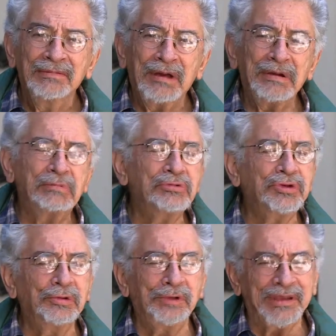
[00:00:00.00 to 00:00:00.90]
Va a haber
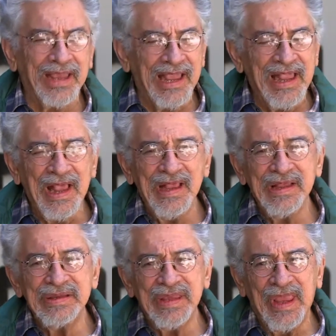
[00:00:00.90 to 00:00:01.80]
mucho material
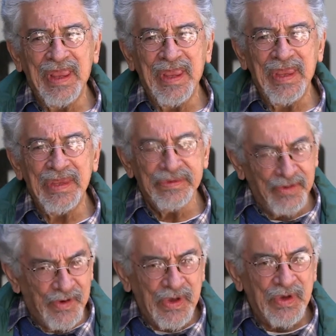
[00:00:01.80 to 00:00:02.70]
este,
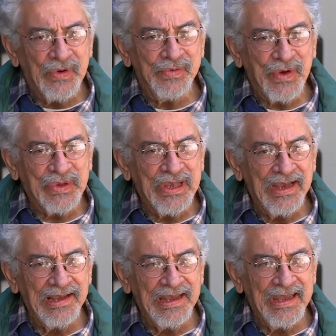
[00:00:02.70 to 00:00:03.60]
histórico,
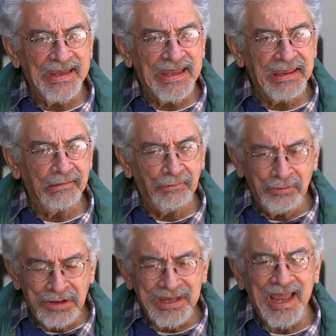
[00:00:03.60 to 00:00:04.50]
material de, de
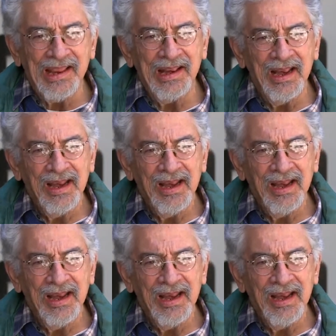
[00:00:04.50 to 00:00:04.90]
documental,